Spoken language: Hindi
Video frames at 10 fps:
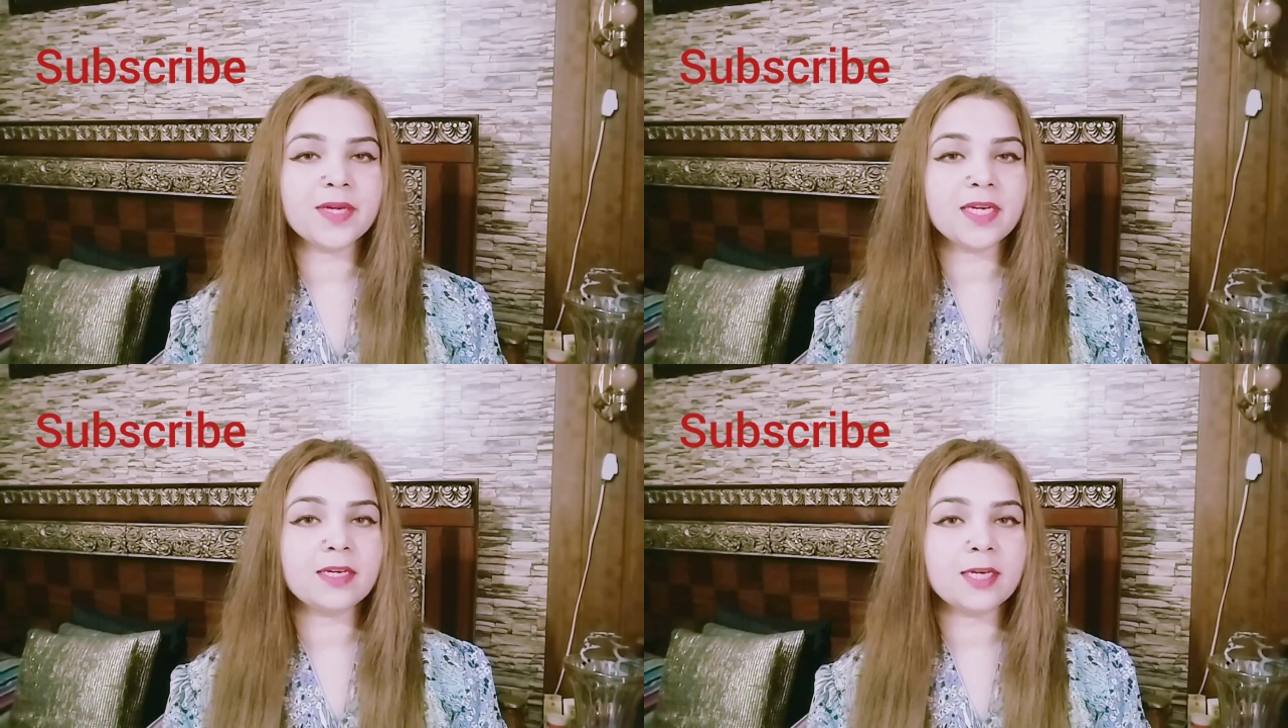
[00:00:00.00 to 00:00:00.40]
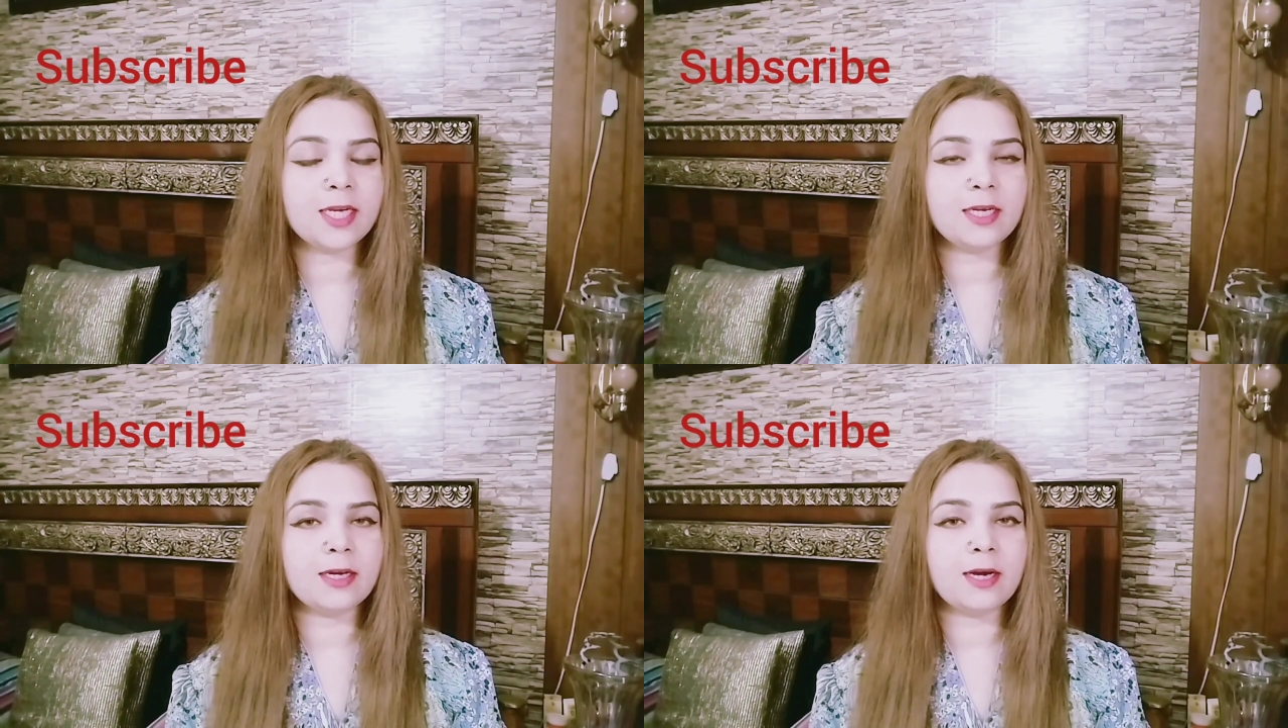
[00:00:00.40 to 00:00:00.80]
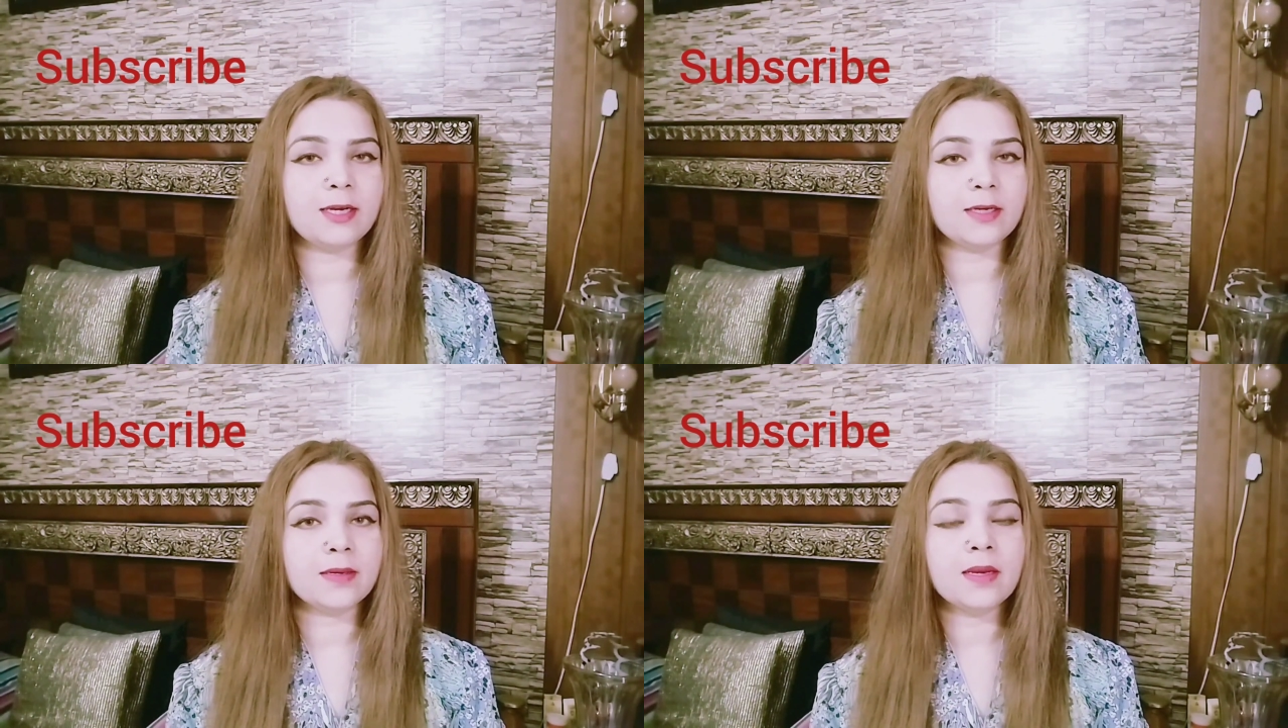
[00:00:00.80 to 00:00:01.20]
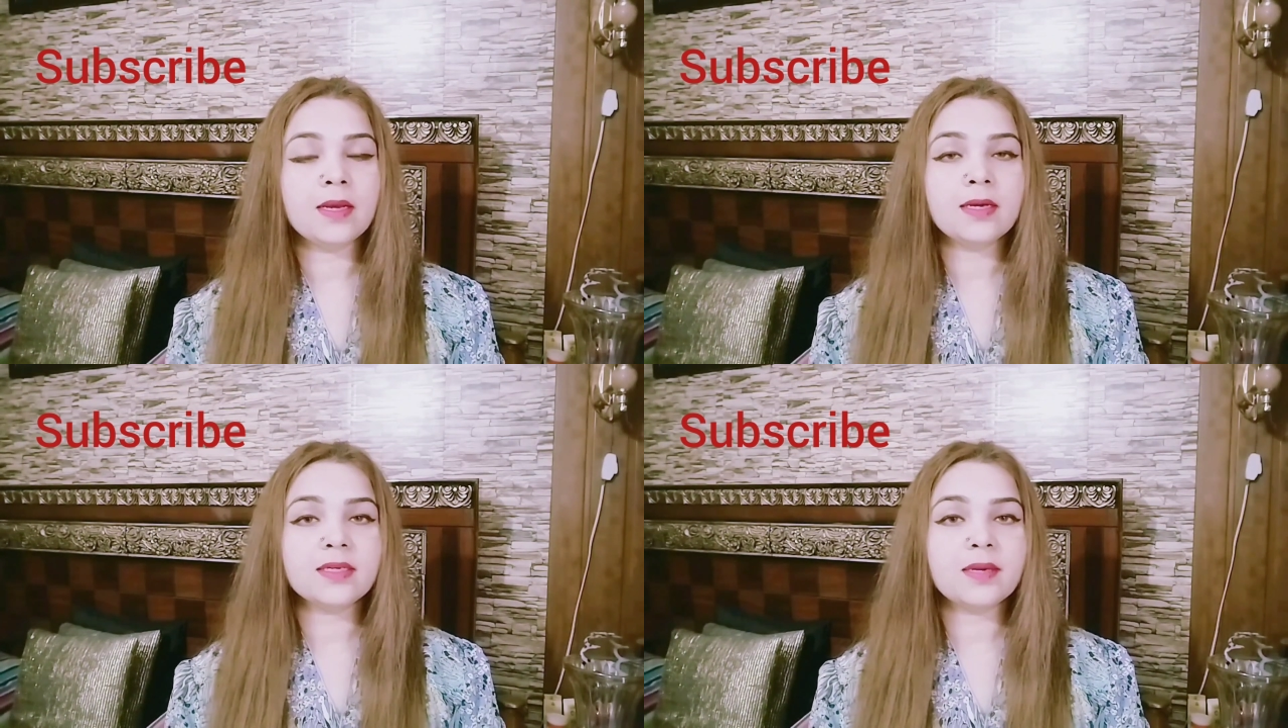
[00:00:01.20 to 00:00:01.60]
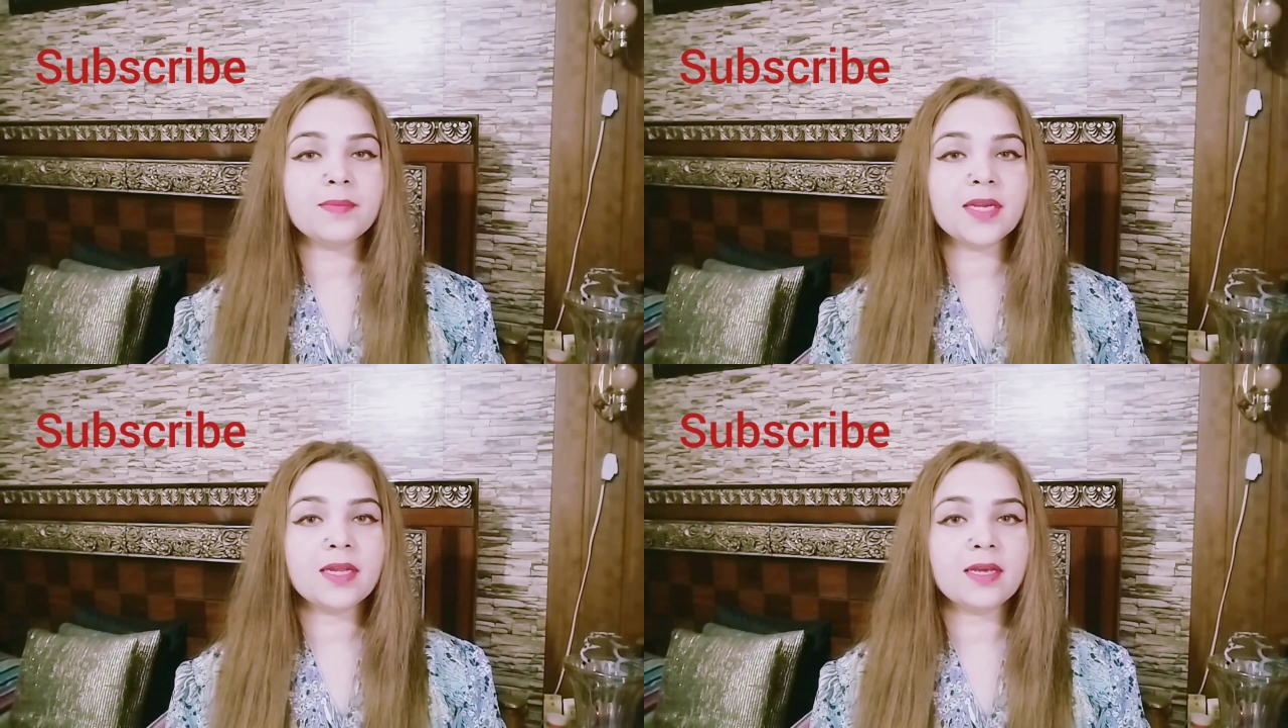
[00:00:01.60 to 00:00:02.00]
मैंने नहीं लगाए ये
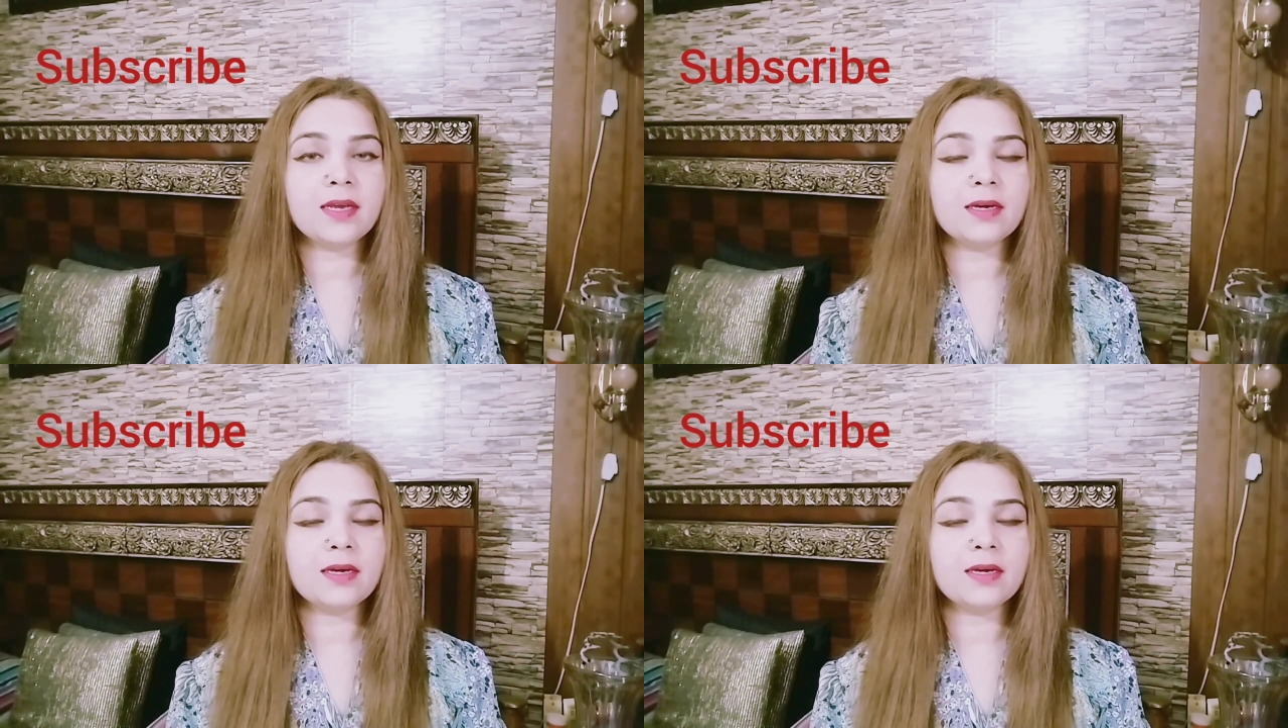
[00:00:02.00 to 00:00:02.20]
मैंने